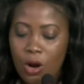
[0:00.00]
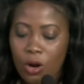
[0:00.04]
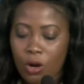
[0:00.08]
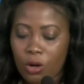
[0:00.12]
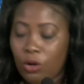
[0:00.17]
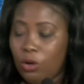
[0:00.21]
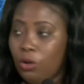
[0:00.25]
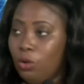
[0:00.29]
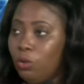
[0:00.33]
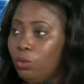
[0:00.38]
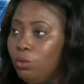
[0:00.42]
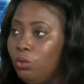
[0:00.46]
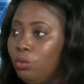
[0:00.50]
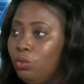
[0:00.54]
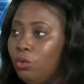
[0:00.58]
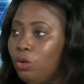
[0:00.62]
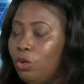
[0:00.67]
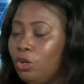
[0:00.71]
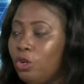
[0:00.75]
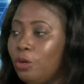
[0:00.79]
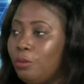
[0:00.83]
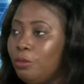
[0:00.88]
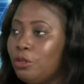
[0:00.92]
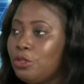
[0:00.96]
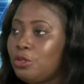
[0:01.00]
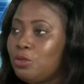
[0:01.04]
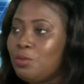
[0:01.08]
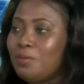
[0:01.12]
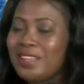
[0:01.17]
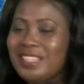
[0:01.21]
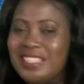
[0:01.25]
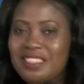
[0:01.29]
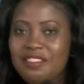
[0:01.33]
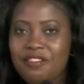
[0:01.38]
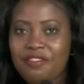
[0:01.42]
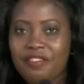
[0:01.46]
on, comment se
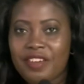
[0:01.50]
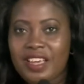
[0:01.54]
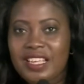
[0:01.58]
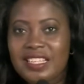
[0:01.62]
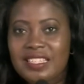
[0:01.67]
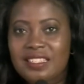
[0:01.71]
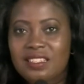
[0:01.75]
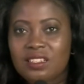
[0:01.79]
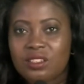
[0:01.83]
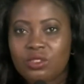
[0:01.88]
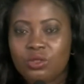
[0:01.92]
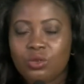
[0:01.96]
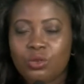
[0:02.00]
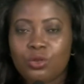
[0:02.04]
manifeste hein,